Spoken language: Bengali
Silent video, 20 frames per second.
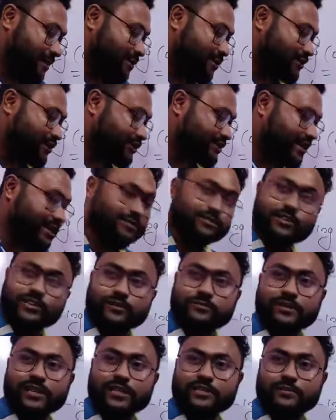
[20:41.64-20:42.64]
আমরা উইদাউট
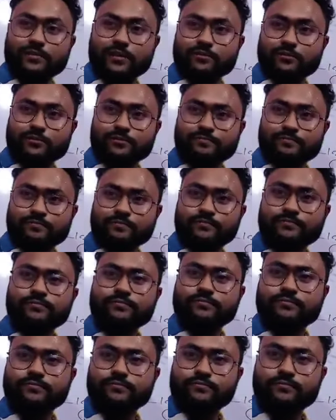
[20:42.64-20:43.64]
ক্যালকুলেটার মিলাইতে পারবো
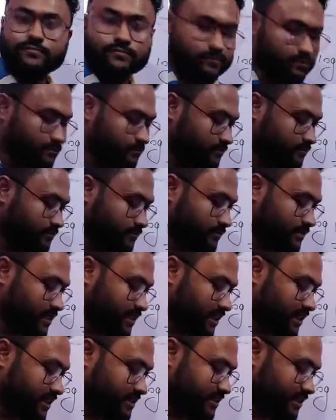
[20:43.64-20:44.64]
হুম
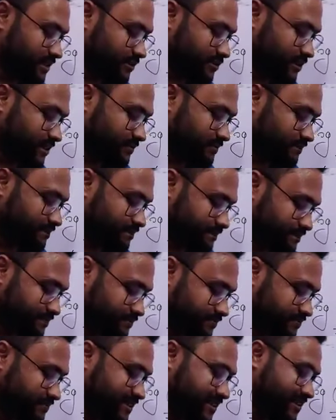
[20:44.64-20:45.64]
আচ্ছা ওকে
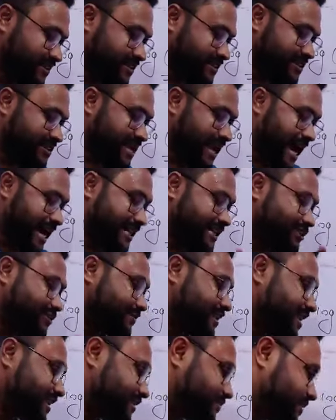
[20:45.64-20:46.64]

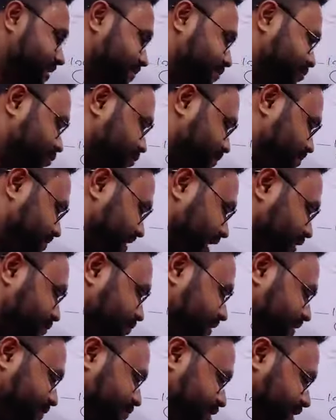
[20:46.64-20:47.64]
আগেরটাও মিলাইতে পারবো
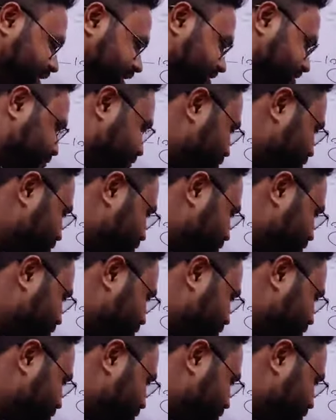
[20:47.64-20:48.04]
কেন পারবো না